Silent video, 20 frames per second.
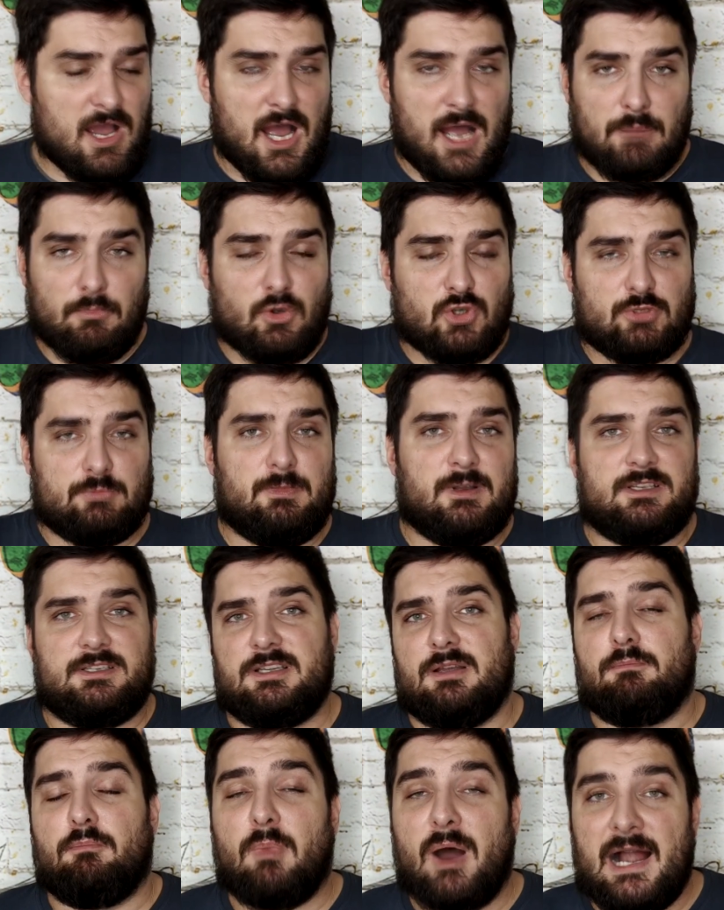А может
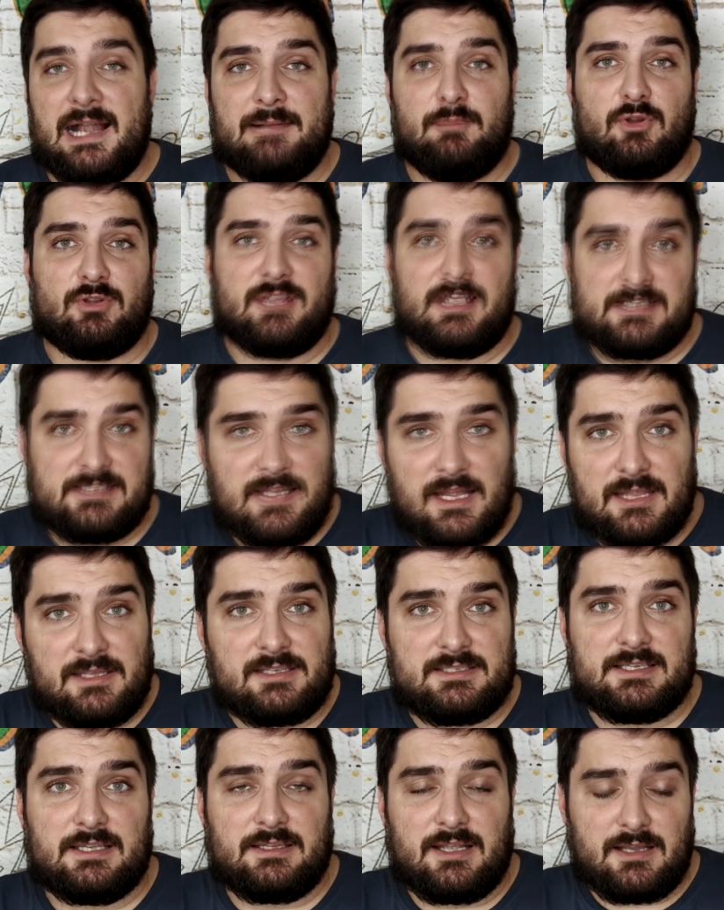быть, Мальмю
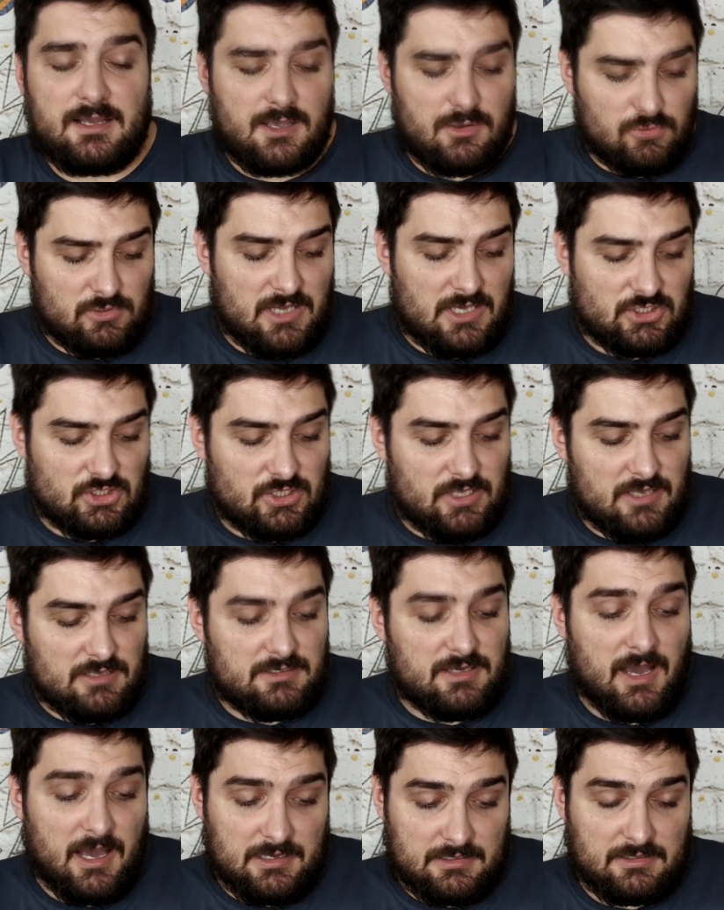достанется такая удачная
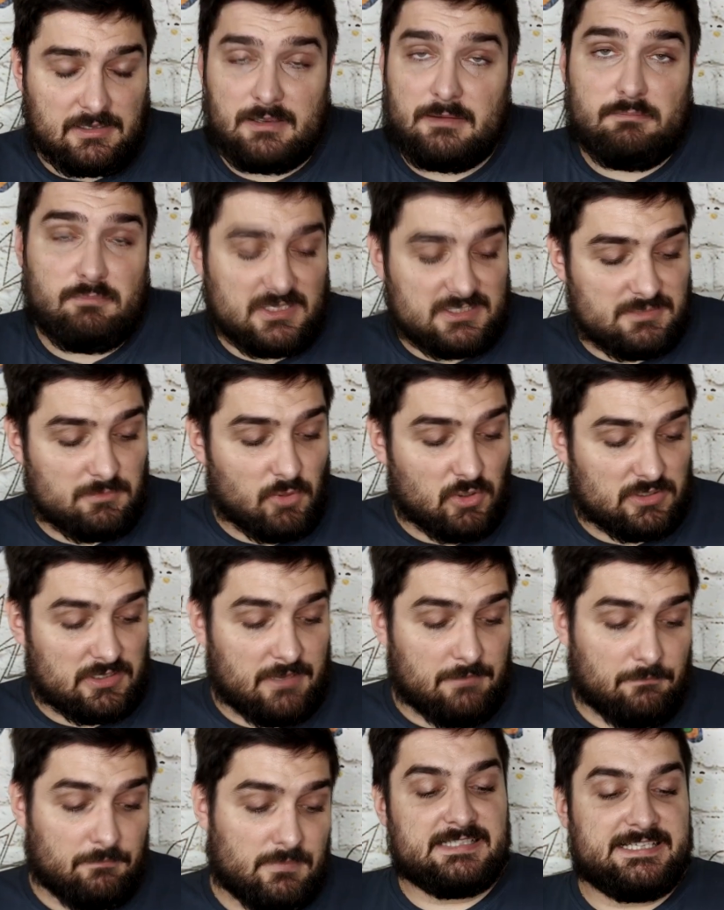карта.
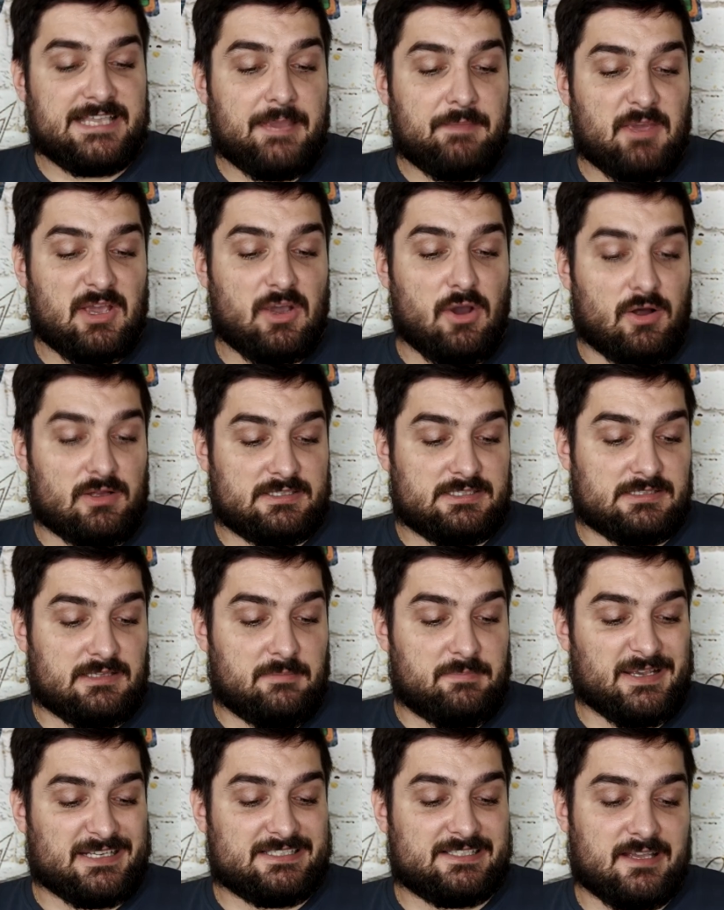Посмотрим. Демигот
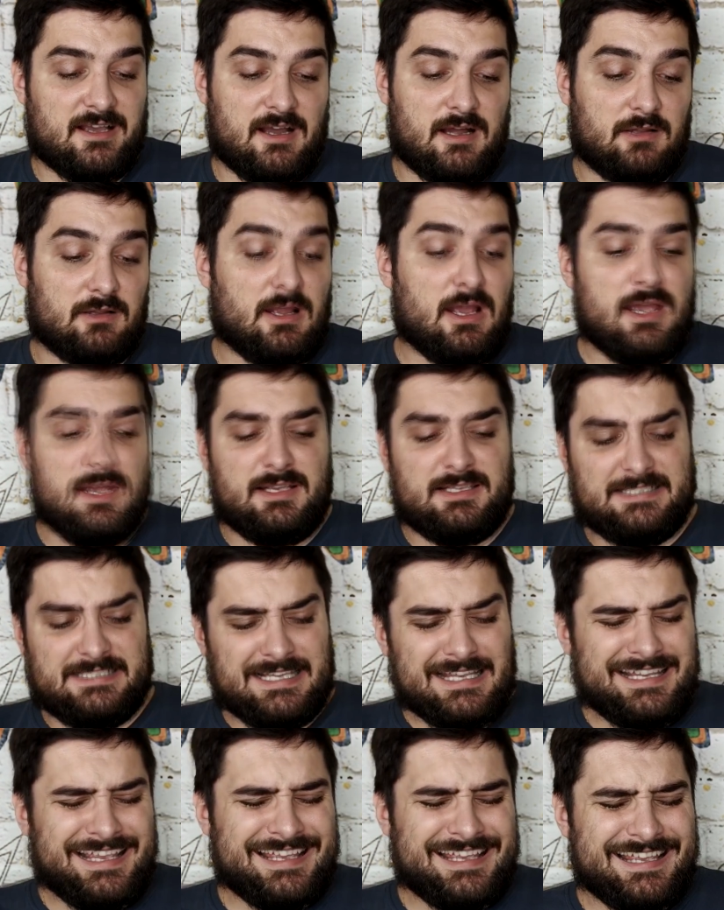написал,
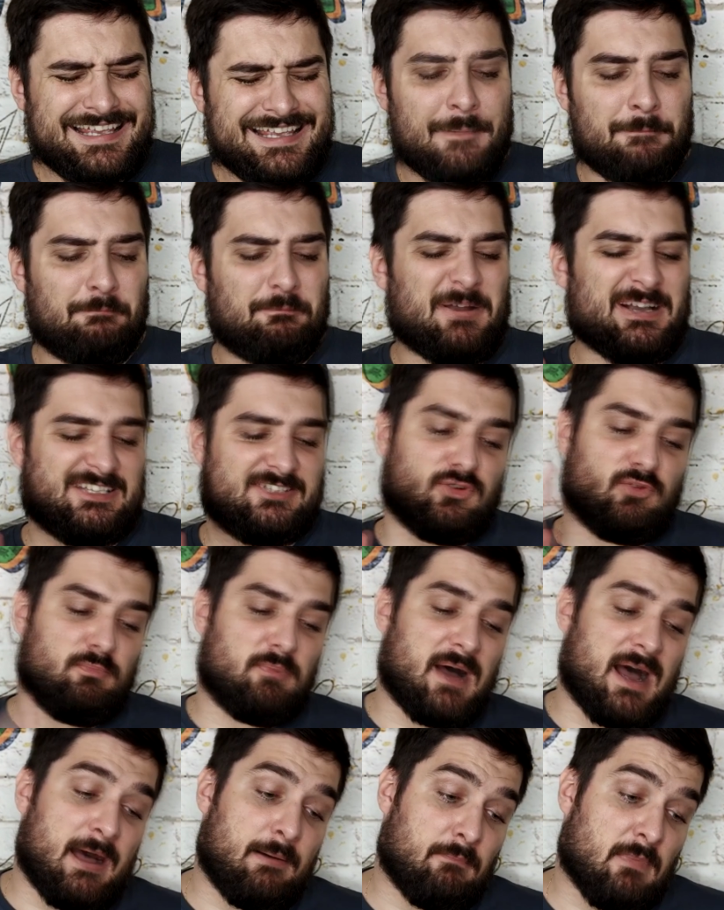«Зенит нам по
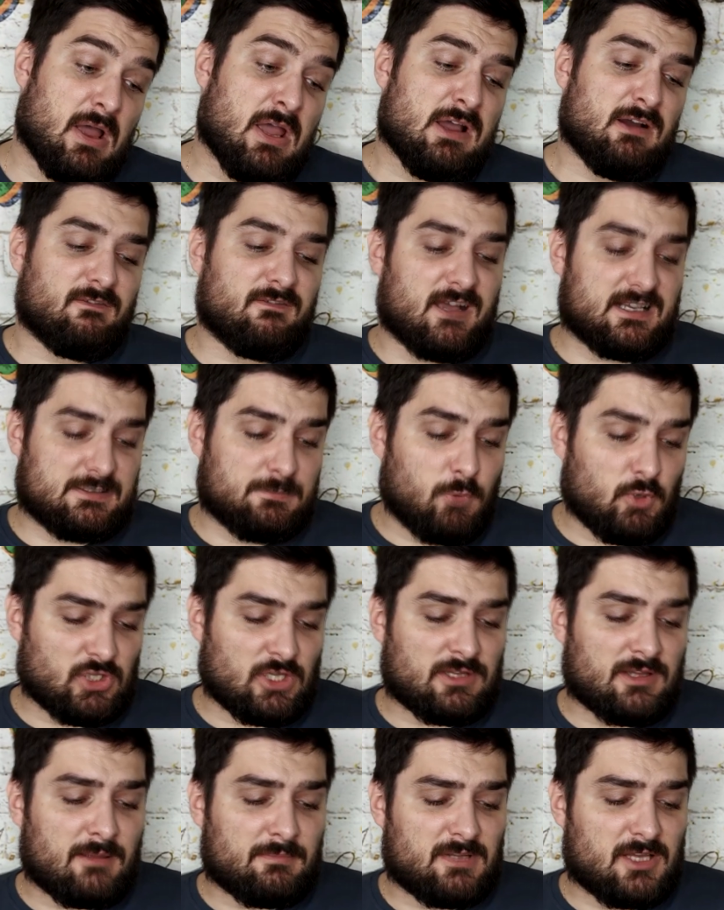зубам.
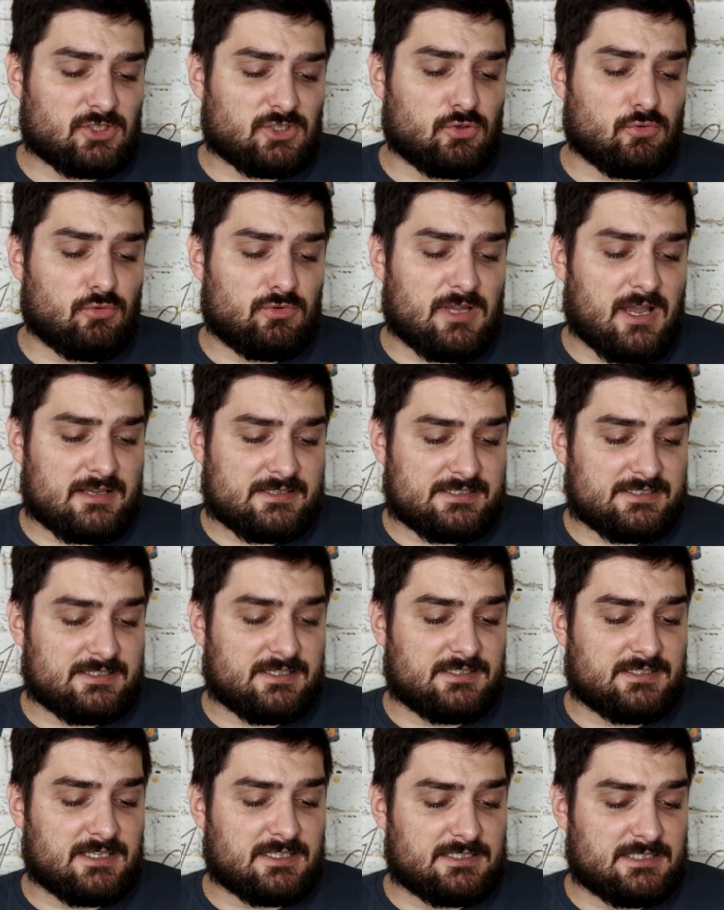Возможно, нам даже
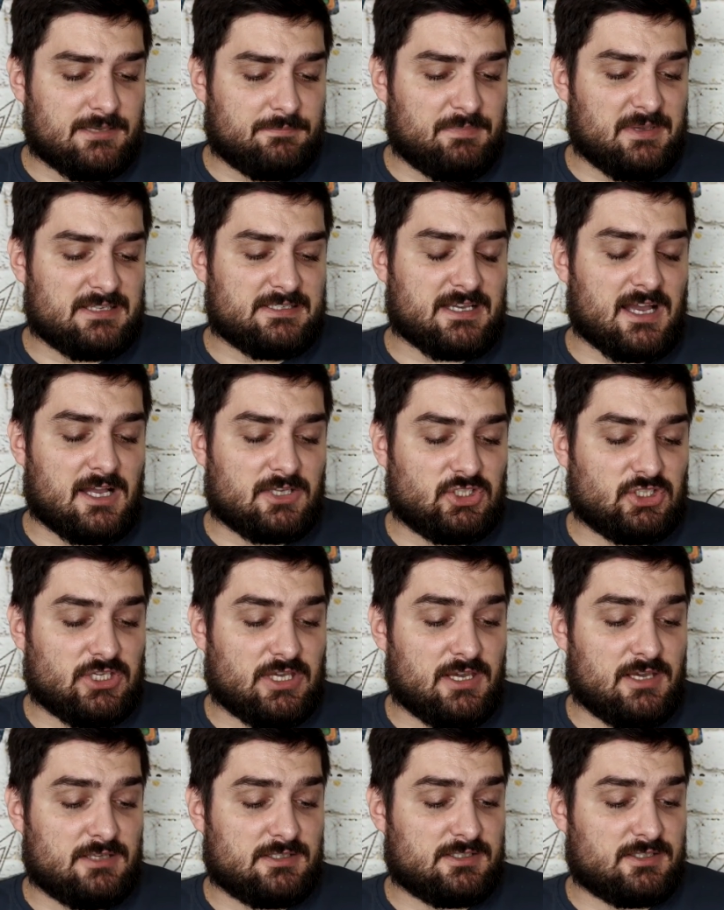удастся зацепить
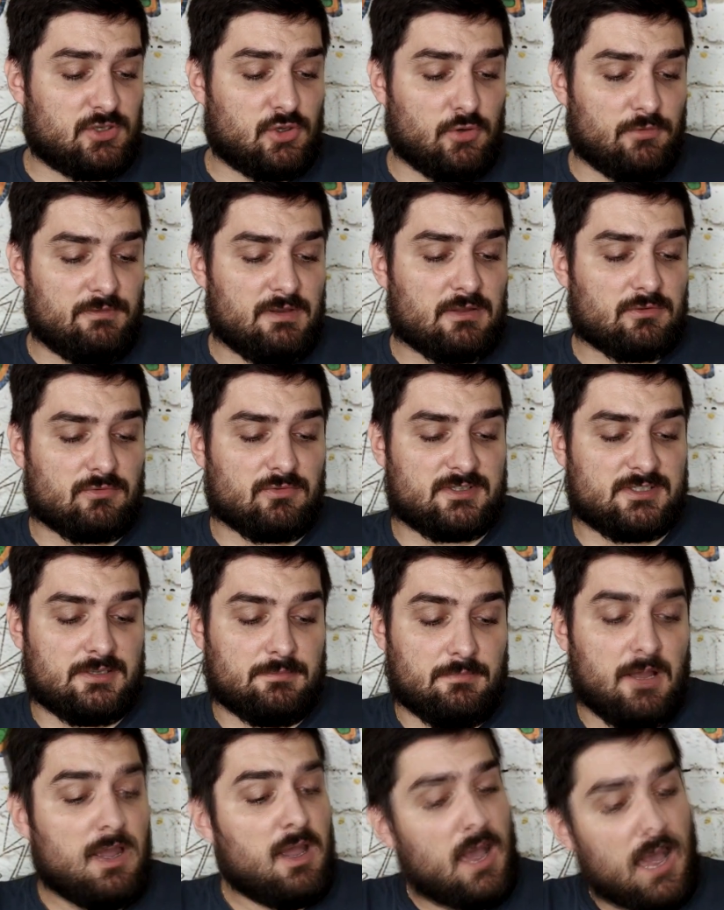очки с Ювентусом.